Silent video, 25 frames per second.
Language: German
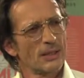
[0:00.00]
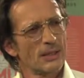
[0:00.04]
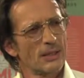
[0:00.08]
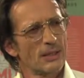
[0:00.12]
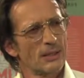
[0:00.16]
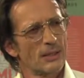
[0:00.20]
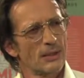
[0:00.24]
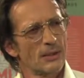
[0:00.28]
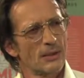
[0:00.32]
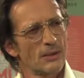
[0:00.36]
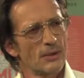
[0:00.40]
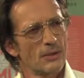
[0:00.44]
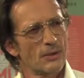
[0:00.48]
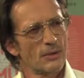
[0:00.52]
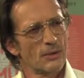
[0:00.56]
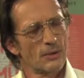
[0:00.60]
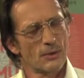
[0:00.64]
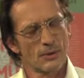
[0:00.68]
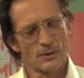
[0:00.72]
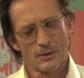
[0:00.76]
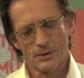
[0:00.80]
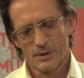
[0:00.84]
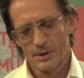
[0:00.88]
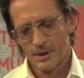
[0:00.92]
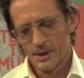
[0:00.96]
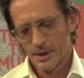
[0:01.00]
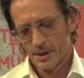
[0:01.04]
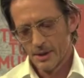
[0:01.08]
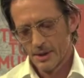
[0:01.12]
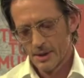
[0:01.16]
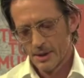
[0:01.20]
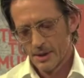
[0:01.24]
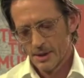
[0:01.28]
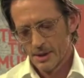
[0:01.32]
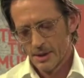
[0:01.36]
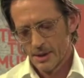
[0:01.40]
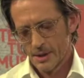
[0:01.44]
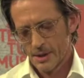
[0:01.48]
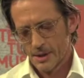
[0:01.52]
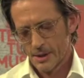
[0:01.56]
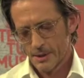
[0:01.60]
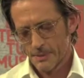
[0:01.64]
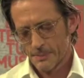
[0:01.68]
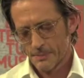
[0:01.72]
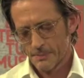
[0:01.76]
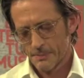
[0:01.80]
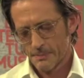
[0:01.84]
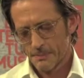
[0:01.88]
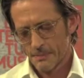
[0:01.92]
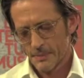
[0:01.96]
Und
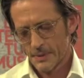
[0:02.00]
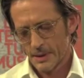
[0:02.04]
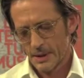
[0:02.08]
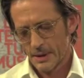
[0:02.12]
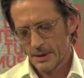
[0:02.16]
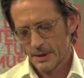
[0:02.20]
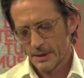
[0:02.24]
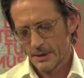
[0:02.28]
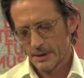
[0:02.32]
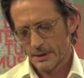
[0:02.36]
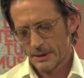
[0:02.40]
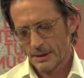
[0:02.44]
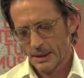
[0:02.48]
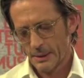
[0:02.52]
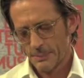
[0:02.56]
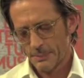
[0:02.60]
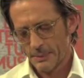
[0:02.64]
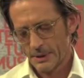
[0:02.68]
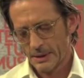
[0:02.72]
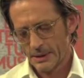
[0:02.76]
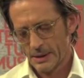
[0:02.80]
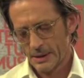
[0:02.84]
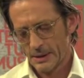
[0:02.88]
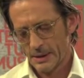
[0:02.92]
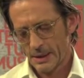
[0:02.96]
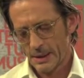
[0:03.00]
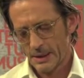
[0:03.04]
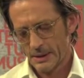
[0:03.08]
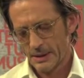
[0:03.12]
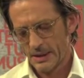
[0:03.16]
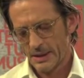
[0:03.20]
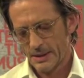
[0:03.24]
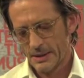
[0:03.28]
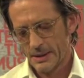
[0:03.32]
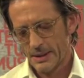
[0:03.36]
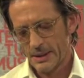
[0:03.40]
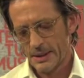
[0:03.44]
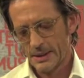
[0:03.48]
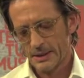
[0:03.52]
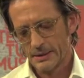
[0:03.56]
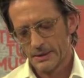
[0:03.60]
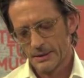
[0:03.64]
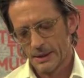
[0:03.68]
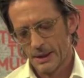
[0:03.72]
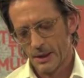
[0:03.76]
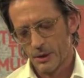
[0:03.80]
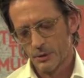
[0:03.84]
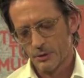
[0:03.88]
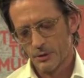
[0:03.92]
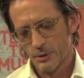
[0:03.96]
ähm, ich habe mich dann eigentlich nie
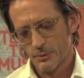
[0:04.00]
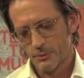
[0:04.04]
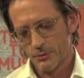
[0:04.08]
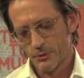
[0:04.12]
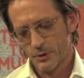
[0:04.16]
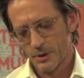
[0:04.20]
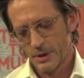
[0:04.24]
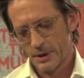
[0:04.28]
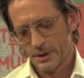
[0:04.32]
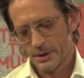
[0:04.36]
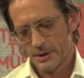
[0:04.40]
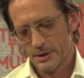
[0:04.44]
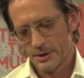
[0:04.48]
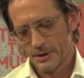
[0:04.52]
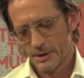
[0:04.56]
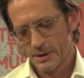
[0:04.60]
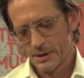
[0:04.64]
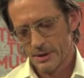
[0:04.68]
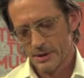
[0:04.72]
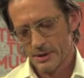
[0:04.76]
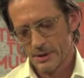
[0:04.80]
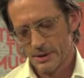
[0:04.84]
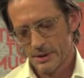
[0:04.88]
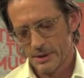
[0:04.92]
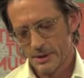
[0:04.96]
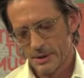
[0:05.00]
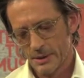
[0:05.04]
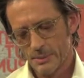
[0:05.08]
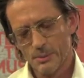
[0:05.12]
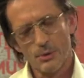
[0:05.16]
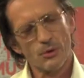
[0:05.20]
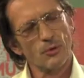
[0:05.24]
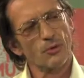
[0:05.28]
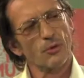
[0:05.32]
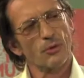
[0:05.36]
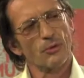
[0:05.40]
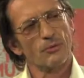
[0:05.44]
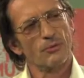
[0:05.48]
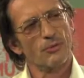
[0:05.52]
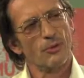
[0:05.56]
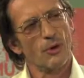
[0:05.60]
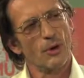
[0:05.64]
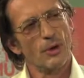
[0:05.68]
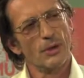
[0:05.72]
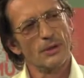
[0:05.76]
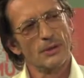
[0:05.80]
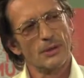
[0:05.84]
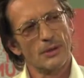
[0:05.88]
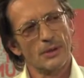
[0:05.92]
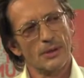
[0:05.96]
getraut, obwohl ich äh, äh immer schon
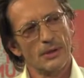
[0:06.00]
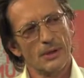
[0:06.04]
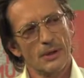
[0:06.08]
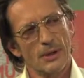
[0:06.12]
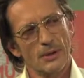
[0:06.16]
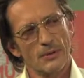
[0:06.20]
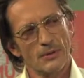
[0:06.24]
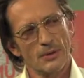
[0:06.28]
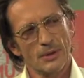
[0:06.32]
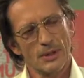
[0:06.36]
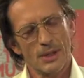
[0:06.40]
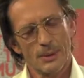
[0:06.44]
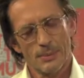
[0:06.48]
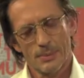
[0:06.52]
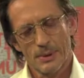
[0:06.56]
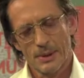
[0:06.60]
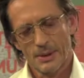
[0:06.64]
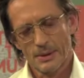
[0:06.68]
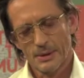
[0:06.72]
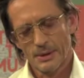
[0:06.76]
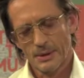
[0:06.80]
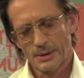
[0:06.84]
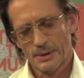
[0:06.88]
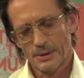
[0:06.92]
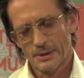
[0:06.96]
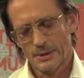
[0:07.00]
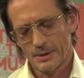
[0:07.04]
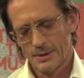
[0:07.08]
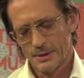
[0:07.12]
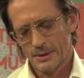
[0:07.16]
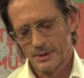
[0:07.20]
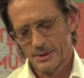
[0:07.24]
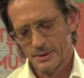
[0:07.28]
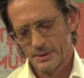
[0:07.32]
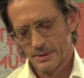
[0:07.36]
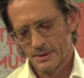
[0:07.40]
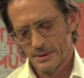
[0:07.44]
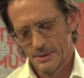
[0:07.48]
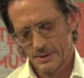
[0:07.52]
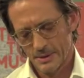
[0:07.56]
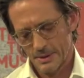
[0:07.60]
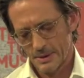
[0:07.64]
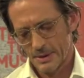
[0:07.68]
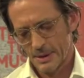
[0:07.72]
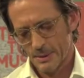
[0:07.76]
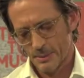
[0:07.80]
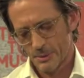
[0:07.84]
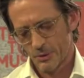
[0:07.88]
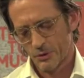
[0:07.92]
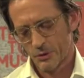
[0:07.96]
wollte. Also ich habe eigentlich äh,
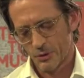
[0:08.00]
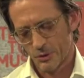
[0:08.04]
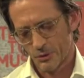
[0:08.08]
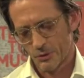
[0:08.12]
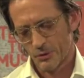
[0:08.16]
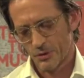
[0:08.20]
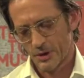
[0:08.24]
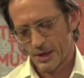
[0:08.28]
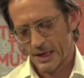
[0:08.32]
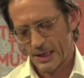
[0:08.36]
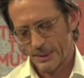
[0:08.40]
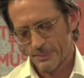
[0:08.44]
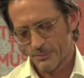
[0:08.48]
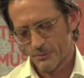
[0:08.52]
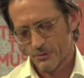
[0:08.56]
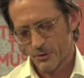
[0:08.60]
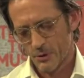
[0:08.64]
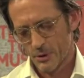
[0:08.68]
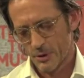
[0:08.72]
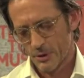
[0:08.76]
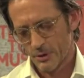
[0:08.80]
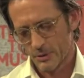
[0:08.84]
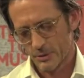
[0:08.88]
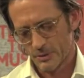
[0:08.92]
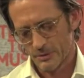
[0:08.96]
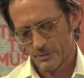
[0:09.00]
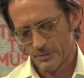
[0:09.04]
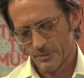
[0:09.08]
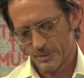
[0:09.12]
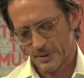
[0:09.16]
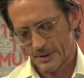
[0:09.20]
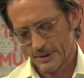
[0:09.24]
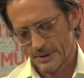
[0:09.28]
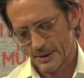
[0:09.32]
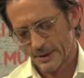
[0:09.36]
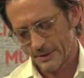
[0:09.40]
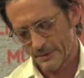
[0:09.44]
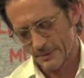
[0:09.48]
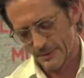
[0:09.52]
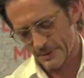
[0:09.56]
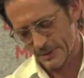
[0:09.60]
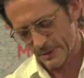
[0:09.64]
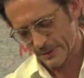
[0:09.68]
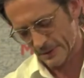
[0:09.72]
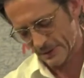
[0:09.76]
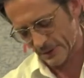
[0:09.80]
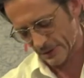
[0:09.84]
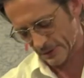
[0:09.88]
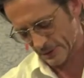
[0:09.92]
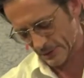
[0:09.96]
immer schon schreiben wollen und der,
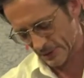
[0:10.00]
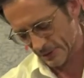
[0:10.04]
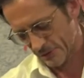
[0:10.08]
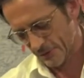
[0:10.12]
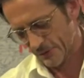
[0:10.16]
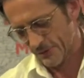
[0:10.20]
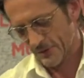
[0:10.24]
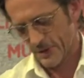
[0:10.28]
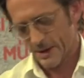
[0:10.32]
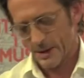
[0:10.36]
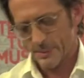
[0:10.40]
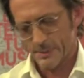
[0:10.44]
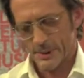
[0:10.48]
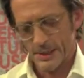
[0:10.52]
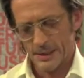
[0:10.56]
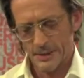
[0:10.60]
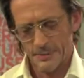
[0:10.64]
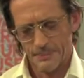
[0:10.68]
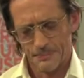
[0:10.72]
der, das Filmen